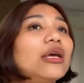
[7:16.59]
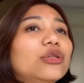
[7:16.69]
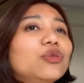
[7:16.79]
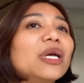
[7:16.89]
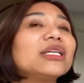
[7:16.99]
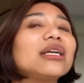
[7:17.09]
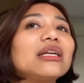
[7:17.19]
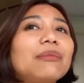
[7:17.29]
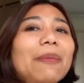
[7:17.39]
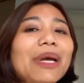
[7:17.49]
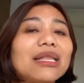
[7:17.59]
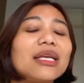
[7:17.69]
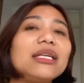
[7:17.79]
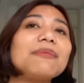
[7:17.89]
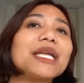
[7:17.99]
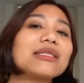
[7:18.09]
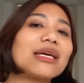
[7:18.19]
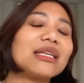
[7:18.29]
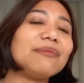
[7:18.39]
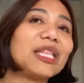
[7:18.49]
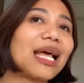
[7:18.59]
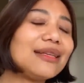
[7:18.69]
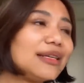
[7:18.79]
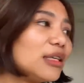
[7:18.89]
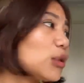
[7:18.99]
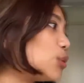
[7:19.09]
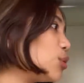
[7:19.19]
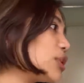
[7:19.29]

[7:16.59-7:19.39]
Cuman karena Bapak RT dia berasa ribet aja gitu,